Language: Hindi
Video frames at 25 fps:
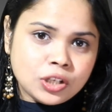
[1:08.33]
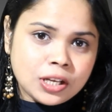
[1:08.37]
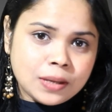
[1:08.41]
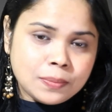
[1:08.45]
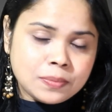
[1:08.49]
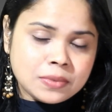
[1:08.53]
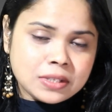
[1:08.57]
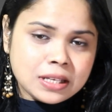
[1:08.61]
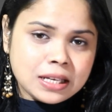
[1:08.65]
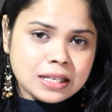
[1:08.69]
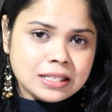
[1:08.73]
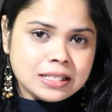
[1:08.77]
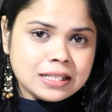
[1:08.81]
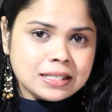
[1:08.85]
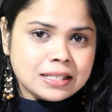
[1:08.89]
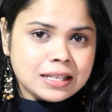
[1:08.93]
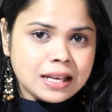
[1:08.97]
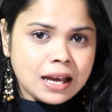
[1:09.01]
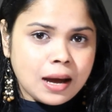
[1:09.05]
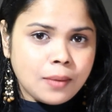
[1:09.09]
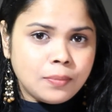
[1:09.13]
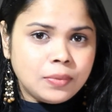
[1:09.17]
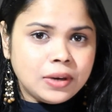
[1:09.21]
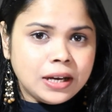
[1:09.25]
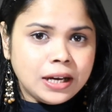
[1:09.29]
टिप्स की जिसे
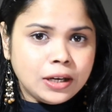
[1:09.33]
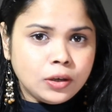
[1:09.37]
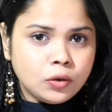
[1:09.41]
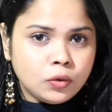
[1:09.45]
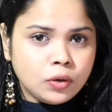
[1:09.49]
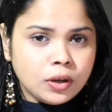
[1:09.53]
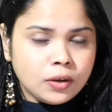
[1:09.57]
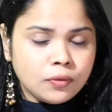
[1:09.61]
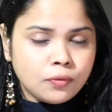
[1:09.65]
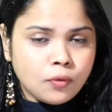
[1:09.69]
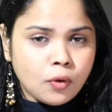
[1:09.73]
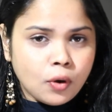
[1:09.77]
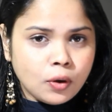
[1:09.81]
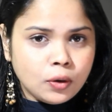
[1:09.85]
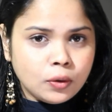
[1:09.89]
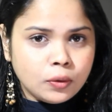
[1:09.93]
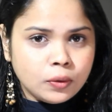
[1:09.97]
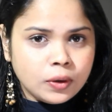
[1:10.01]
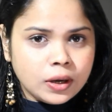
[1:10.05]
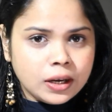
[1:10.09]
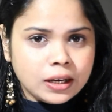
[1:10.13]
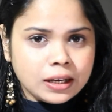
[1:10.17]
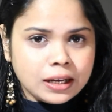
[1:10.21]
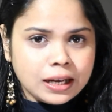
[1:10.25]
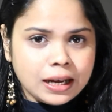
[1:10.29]
आप डे टू डे फॉलो
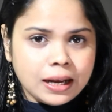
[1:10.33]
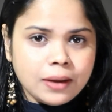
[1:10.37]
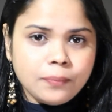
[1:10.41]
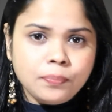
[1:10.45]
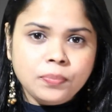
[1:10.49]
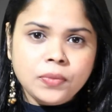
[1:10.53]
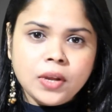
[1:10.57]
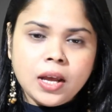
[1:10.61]
करके